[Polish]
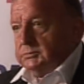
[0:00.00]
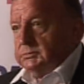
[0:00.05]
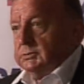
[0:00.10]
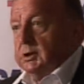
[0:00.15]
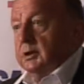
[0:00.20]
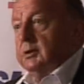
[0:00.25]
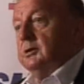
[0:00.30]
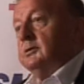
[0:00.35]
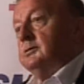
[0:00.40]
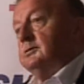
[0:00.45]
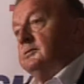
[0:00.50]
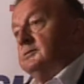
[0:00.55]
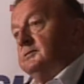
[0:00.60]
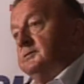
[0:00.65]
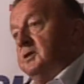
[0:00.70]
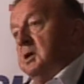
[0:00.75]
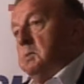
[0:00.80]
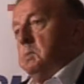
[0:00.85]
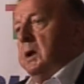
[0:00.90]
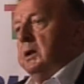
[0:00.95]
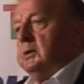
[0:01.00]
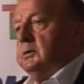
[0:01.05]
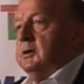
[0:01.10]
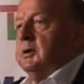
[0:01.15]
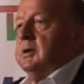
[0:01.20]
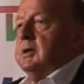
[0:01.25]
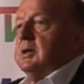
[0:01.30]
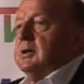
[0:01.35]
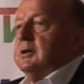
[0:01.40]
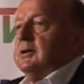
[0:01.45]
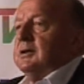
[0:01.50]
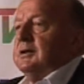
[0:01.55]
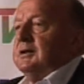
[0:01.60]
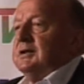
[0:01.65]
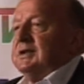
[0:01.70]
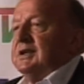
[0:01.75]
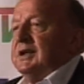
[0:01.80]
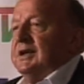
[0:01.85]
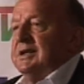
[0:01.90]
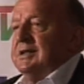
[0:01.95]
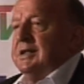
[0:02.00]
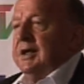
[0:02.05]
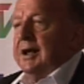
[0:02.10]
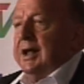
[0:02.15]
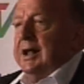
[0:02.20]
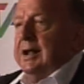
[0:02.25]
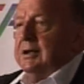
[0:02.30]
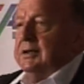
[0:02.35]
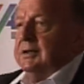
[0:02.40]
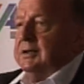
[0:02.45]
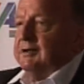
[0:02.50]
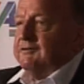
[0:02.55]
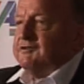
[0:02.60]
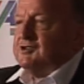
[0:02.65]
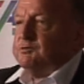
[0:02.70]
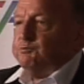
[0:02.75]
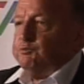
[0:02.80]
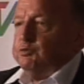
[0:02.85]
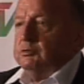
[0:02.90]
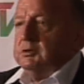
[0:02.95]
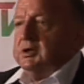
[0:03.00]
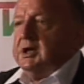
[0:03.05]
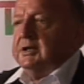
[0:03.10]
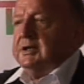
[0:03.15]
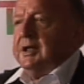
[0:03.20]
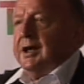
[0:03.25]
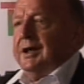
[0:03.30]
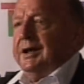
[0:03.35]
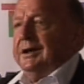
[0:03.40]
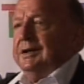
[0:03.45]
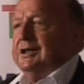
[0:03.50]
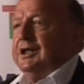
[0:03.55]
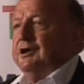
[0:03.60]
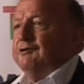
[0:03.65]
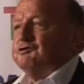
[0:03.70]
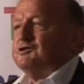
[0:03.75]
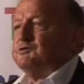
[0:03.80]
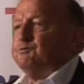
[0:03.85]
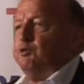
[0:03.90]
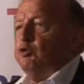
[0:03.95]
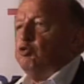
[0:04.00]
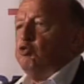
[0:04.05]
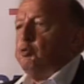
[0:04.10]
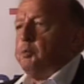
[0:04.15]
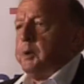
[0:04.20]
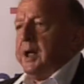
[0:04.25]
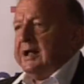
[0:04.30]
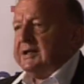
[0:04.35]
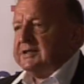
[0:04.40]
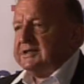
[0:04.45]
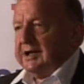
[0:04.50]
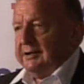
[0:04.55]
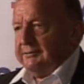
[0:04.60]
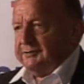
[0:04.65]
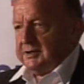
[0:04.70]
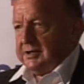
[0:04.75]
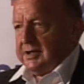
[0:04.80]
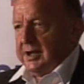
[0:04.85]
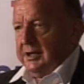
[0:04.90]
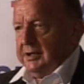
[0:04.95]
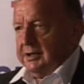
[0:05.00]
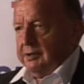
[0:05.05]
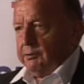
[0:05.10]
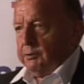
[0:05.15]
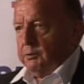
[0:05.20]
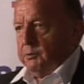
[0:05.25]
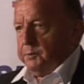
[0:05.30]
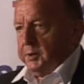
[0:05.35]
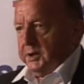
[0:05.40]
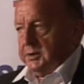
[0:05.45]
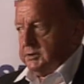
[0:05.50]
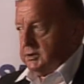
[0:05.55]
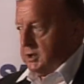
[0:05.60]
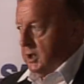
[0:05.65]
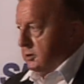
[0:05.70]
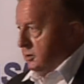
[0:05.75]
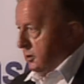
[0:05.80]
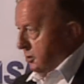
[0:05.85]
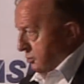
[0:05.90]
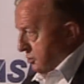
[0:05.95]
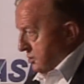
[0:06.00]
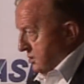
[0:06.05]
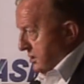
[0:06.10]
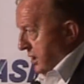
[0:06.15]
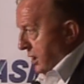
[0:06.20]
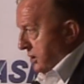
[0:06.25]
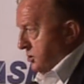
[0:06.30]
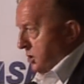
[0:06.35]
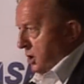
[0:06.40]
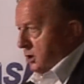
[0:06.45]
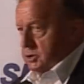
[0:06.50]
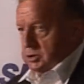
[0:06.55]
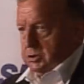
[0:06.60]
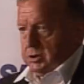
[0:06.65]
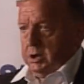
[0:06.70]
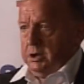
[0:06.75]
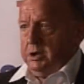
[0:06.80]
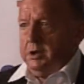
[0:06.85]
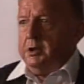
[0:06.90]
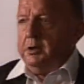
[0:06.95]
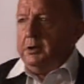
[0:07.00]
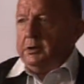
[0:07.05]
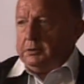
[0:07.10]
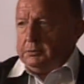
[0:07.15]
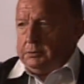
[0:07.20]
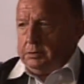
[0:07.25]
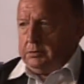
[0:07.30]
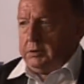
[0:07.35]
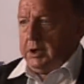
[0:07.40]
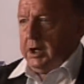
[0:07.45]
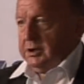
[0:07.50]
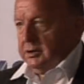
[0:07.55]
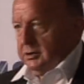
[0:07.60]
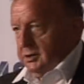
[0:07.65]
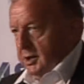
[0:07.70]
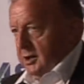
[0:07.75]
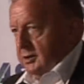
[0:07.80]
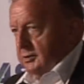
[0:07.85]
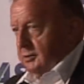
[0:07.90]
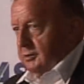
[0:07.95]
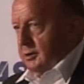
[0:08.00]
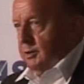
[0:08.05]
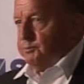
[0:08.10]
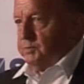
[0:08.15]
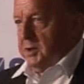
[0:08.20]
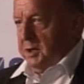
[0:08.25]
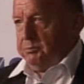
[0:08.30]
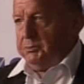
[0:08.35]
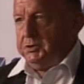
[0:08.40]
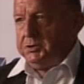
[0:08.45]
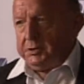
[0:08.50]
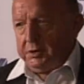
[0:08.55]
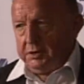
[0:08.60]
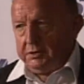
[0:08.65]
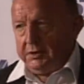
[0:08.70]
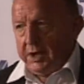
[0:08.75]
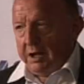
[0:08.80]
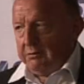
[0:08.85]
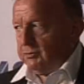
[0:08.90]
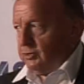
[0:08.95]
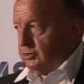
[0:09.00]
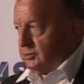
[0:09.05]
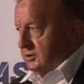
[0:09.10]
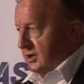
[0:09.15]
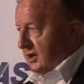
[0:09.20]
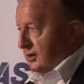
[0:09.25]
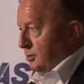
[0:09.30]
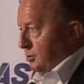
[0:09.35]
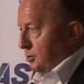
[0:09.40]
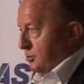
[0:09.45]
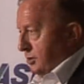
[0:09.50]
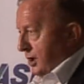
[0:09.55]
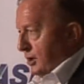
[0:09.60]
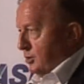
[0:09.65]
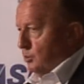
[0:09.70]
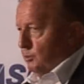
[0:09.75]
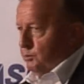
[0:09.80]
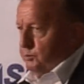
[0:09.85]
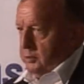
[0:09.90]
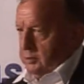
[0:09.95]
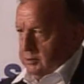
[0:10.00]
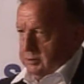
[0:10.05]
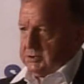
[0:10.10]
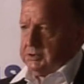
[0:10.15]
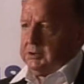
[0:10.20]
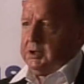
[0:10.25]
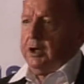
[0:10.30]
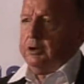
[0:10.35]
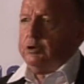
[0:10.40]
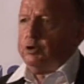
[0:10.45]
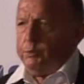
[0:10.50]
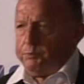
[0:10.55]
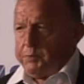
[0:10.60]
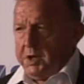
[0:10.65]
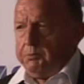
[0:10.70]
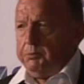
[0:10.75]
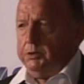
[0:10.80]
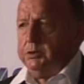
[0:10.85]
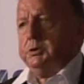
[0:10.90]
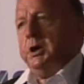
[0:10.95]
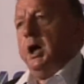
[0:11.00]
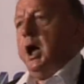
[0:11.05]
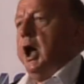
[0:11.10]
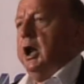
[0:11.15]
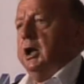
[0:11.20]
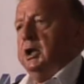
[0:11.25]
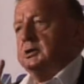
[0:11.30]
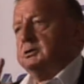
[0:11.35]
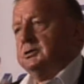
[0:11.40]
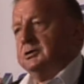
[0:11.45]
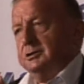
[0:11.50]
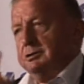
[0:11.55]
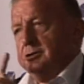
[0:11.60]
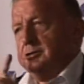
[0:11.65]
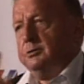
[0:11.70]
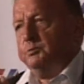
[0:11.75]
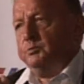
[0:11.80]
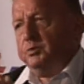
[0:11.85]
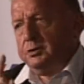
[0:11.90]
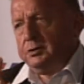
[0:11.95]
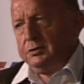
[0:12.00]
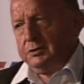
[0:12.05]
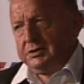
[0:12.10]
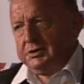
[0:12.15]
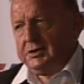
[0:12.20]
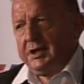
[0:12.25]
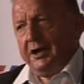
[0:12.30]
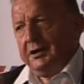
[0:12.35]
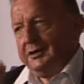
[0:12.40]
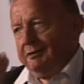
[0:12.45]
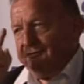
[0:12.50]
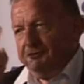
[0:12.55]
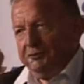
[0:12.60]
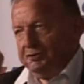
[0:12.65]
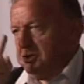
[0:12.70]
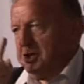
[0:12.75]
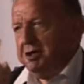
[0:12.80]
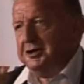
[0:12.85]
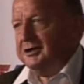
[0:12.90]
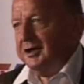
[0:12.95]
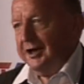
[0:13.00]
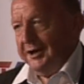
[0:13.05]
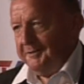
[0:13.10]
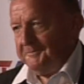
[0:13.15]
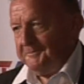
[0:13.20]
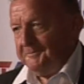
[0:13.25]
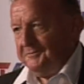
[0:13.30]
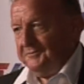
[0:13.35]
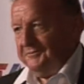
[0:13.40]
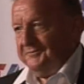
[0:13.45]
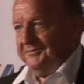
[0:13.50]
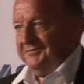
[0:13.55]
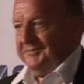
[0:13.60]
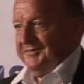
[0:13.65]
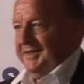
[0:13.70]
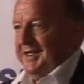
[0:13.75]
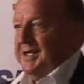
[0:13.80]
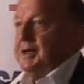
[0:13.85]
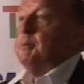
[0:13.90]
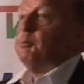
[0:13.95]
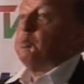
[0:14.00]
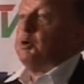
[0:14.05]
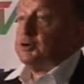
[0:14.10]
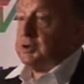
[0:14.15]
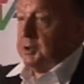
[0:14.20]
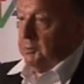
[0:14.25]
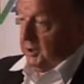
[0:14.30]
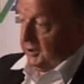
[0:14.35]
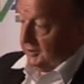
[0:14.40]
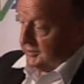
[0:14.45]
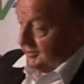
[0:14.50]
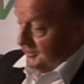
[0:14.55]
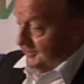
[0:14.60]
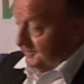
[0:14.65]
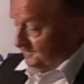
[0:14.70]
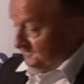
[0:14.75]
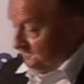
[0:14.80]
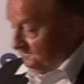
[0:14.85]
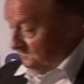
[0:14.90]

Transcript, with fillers: To, wie pan, generalne, generalna współpraca w skali europejskiej nie oznacza, że Tutaj nie kopiemy się tam od czasu do czasu po kostkach. Kopiemy się, ale tylko po kostkach, wyżej nie. Proszę bardzo. E,